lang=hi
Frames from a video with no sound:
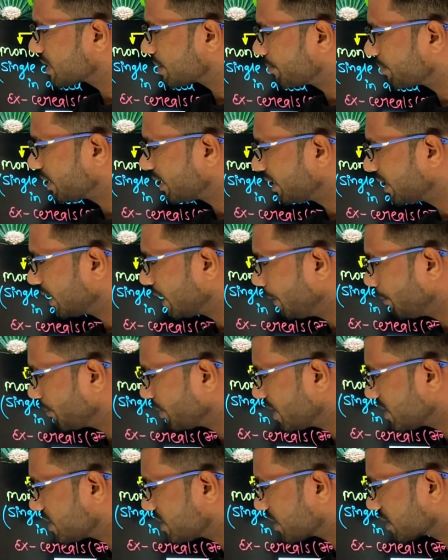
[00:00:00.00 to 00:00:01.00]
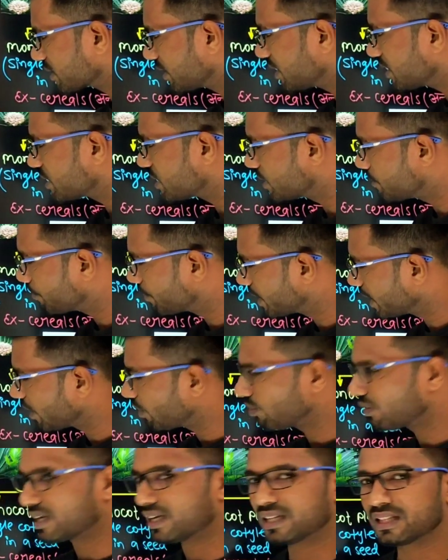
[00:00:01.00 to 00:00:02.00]
चपटा टाइप का स्ट्रक्चर चिपका
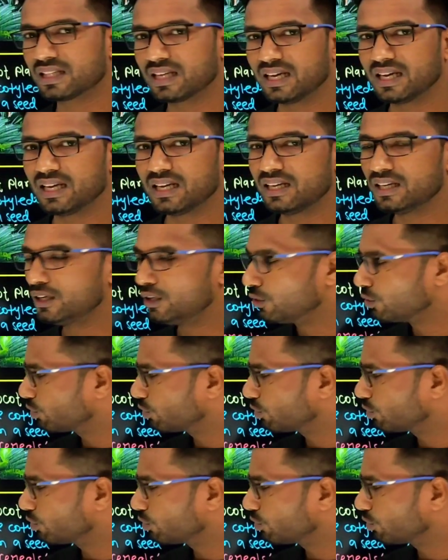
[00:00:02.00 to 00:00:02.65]
हुआ रहता है